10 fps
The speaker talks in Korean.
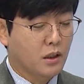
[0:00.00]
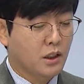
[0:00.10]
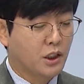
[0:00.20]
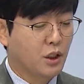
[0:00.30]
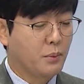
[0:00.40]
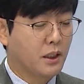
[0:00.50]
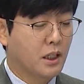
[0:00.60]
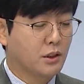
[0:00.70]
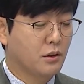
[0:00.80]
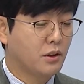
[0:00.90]
기업에
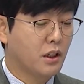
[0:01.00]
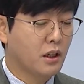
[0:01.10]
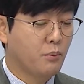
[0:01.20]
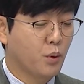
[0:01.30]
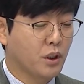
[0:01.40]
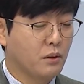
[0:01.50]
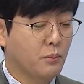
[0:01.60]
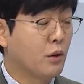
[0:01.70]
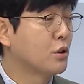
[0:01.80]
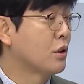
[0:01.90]
대한 선택의 폭이
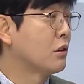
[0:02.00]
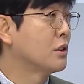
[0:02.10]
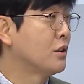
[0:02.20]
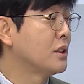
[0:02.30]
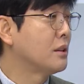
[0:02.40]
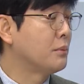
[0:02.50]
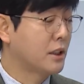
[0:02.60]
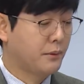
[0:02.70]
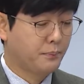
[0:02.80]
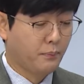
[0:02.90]
매우 적은 현실입니다.